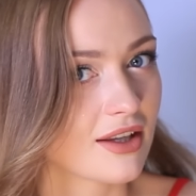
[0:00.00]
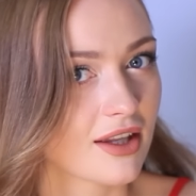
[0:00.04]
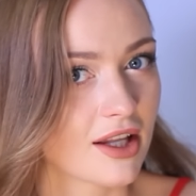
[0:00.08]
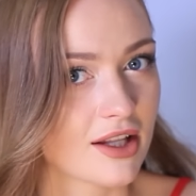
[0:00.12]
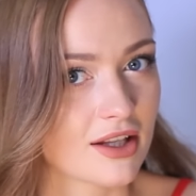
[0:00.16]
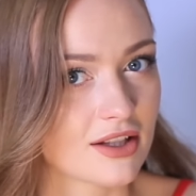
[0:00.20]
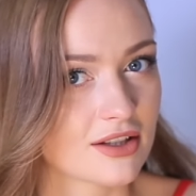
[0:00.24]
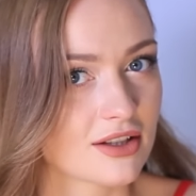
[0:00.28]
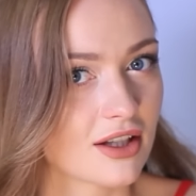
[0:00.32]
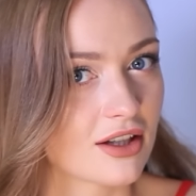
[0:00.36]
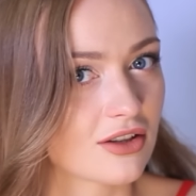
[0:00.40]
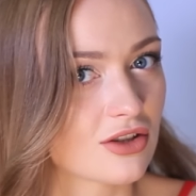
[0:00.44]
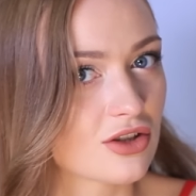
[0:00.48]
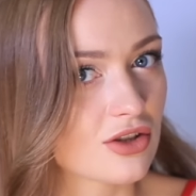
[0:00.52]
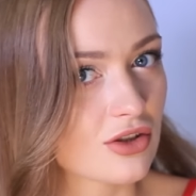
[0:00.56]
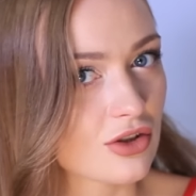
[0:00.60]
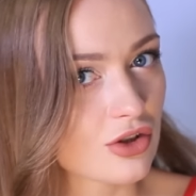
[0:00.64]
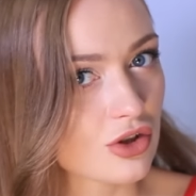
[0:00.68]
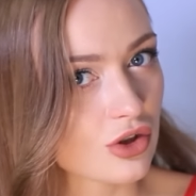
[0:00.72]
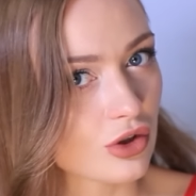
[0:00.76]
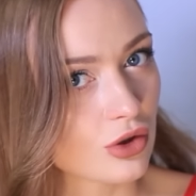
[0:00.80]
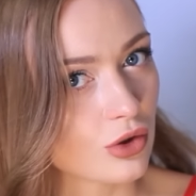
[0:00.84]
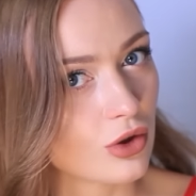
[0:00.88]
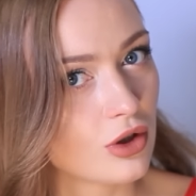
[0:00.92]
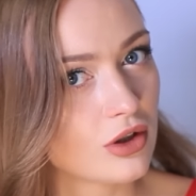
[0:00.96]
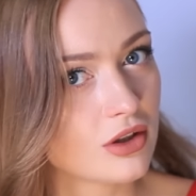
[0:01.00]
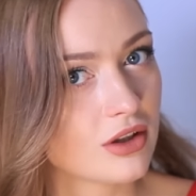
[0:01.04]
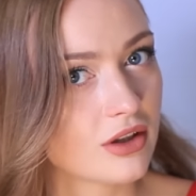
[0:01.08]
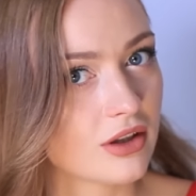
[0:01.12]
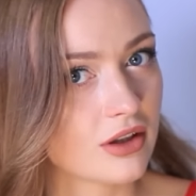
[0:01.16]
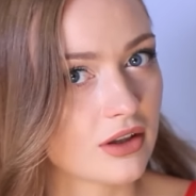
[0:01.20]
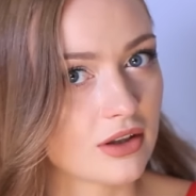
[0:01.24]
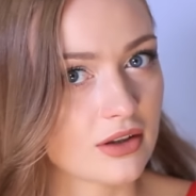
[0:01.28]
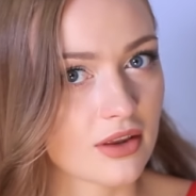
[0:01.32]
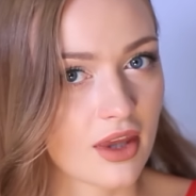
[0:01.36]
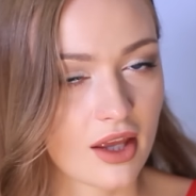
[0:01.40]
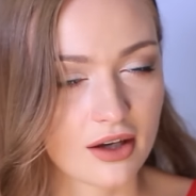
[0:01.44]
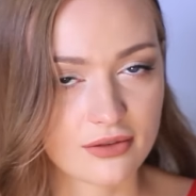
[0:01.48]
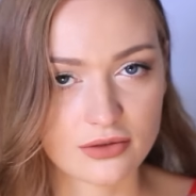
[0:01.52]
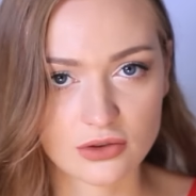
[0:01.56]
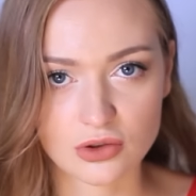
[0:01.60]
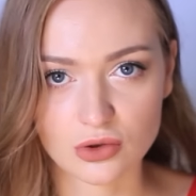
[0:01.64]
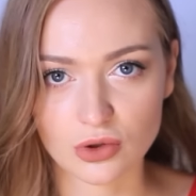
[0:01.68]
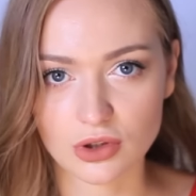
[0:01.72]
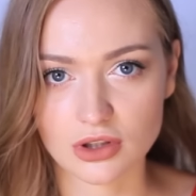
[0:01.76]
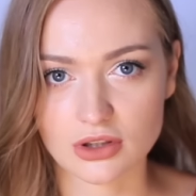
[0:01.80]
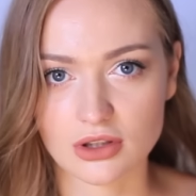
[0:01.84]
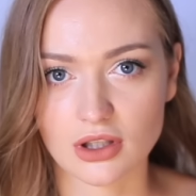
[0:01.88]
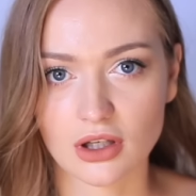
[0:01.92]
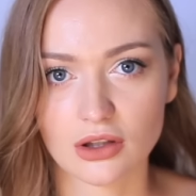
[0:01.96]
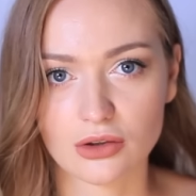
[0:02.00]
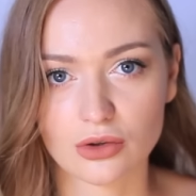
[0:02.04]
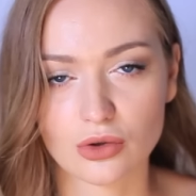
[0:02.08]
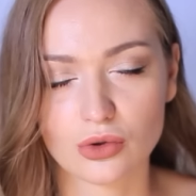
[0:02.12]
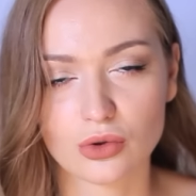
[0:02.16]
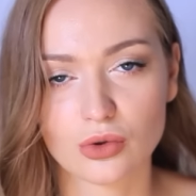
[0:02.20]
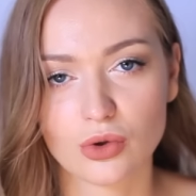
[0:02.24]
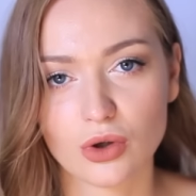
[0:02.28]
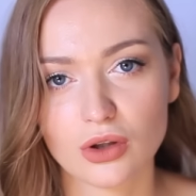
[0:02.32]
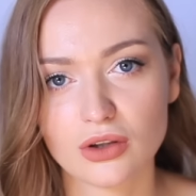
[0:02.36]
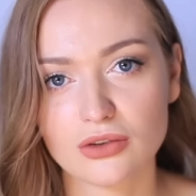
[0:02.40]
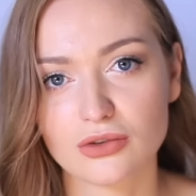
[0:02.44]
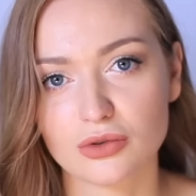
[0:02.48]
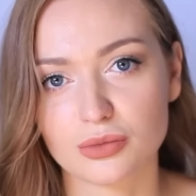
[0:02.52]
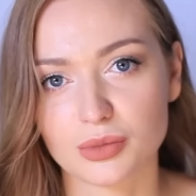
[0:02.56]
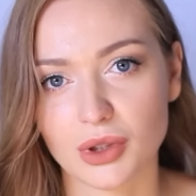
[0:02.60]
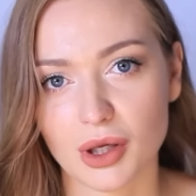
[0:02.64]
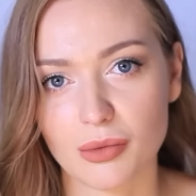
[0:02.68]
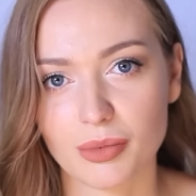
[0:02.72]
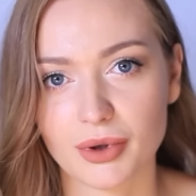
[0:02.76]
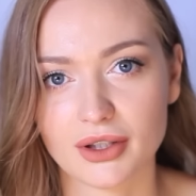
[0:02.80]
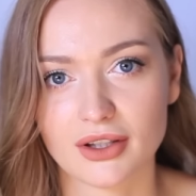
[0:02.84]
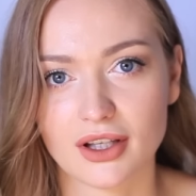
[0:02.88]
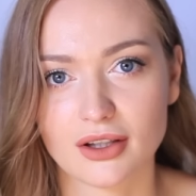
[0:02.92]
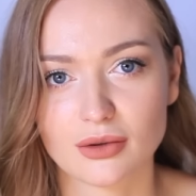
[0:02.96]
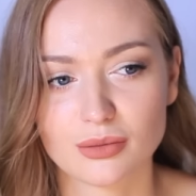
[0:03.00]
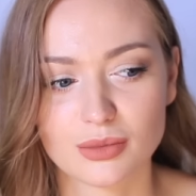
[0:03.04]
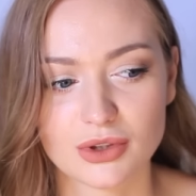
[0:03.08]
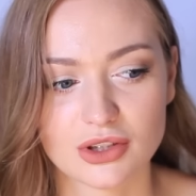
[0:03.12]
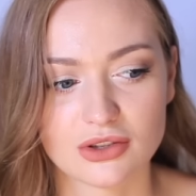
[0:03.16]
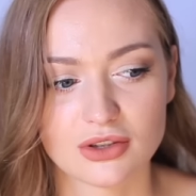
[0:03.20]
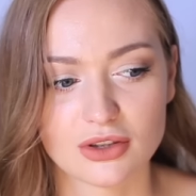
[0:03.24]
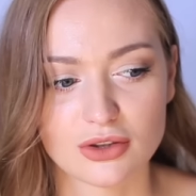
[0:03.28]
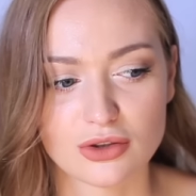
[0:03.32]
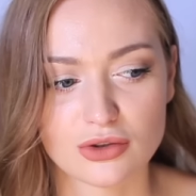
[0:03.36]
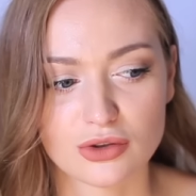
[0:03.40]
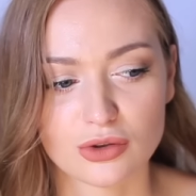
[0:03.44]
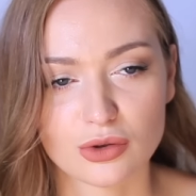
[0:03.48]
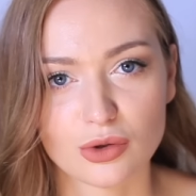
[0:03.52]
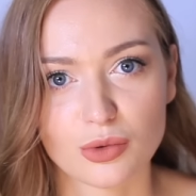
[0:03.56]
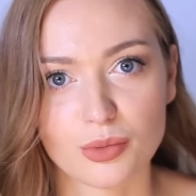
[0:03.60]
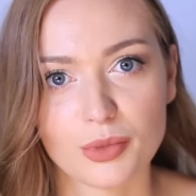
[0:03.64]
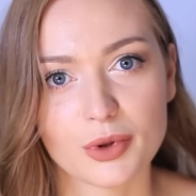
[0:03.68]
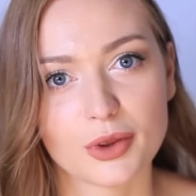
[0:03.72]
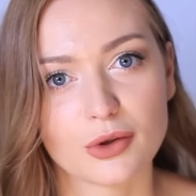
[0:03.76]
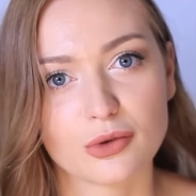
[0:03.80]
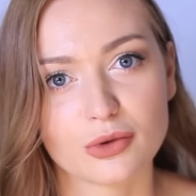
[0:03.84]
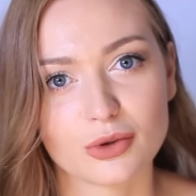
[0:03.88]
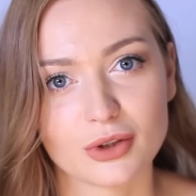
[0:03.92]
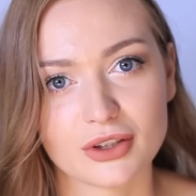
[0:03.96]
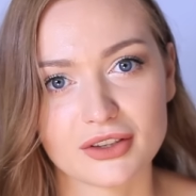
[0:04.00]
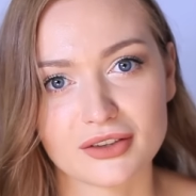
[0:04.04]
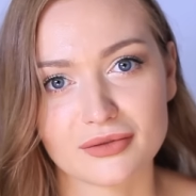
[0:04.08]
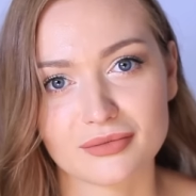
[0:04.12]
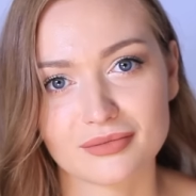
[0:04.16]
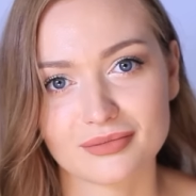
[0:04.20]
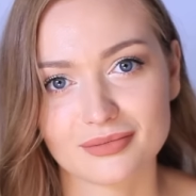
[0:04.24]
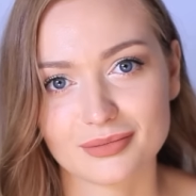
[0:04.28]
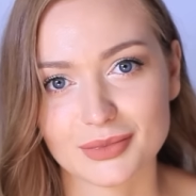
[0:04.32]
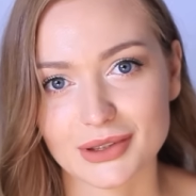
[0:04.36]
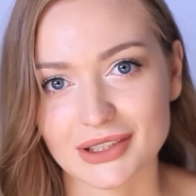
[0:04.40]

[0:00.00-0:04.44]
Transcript: и она достаточно широкая, на всю остальную голову мне понадобится еще на минуты